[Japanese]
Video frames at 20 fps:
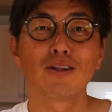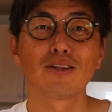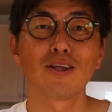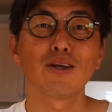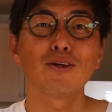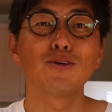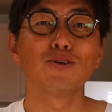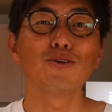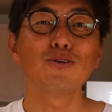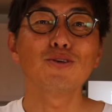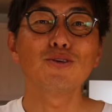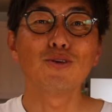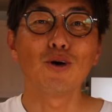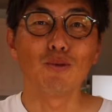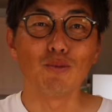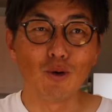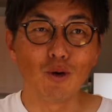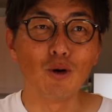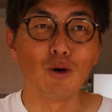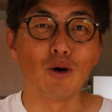ていう
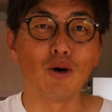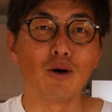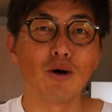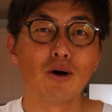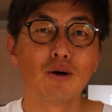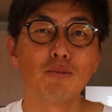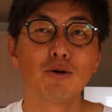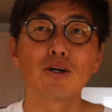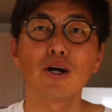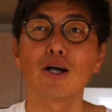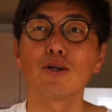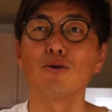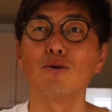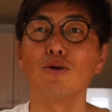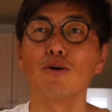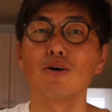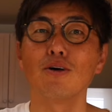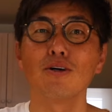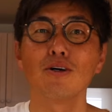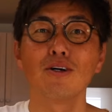のも僕
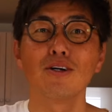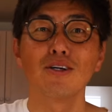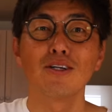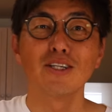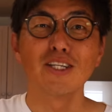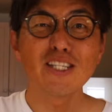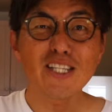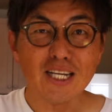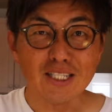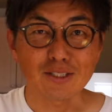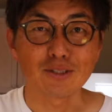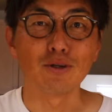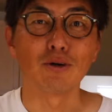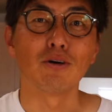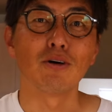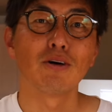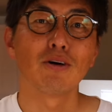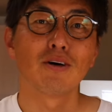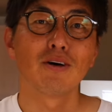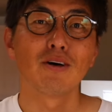2月
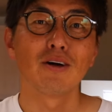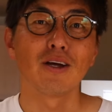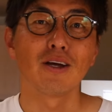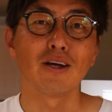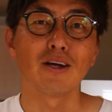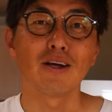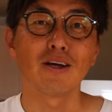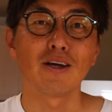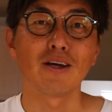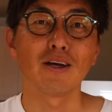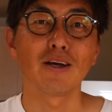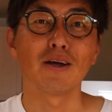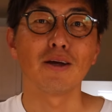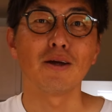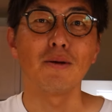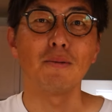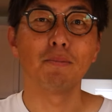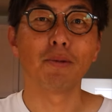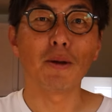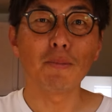の、
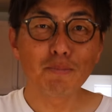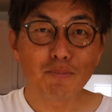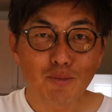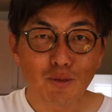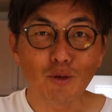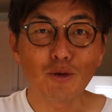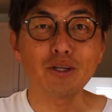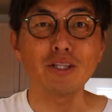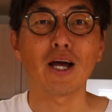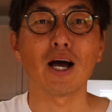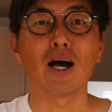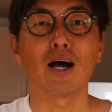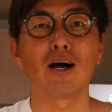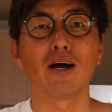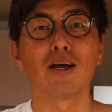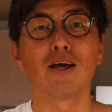別府大分、